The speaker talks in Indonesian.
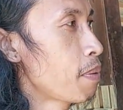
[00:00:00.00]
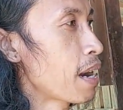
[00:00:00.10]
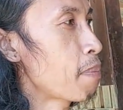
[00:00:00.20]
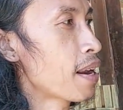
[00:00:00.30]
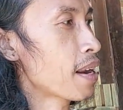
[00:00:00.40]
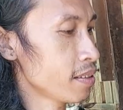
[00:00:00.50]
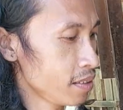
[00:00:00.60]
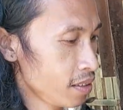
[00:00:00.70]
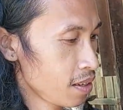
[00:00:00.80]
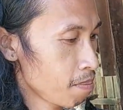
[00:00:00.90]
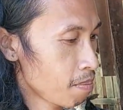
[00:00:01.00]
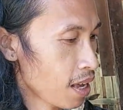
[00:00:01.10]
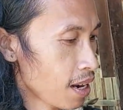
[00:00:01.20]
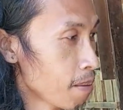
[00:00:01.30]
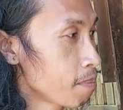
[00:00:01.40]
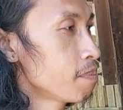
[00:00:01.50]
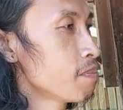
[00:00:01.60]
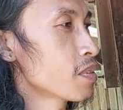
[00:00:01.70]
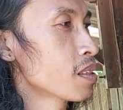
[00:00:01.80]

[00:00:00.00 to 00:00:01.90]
bareng-bareng menanam